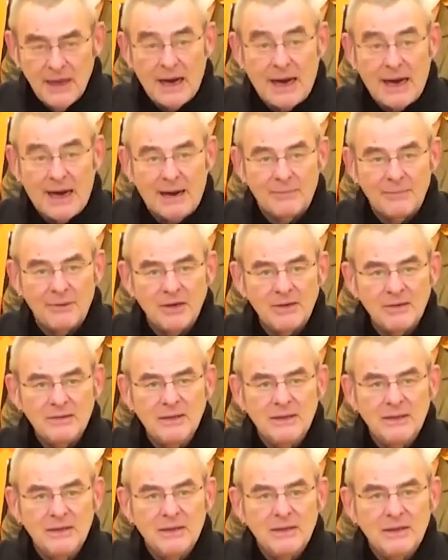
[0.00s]
Aber
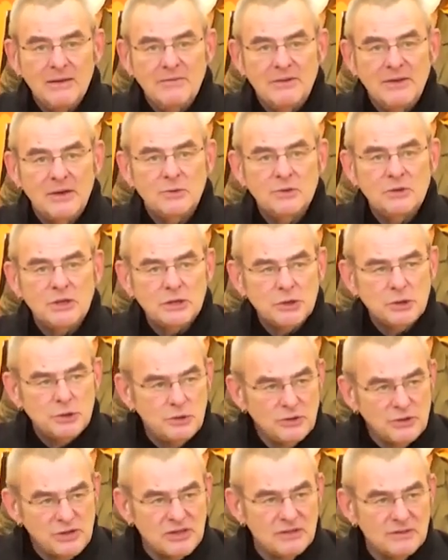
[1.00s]
wir
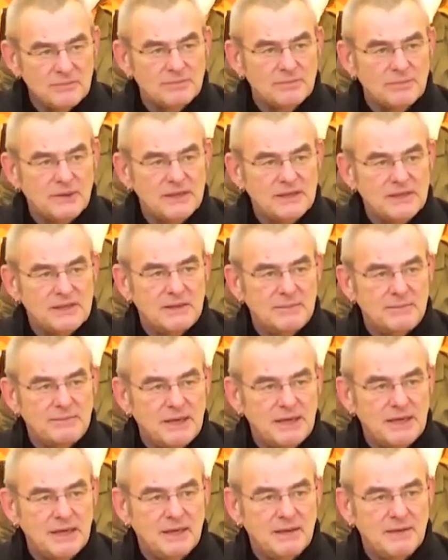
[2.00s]
unterstützen
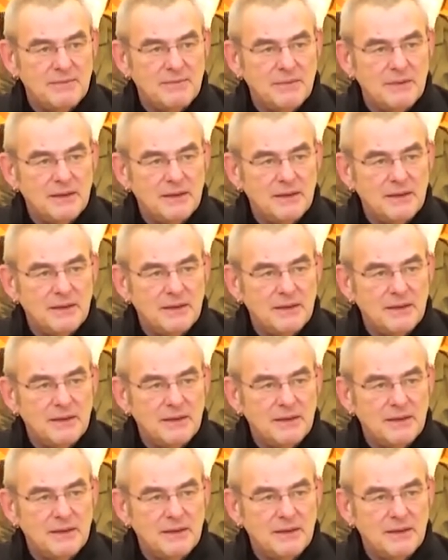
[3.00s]
prinzipiell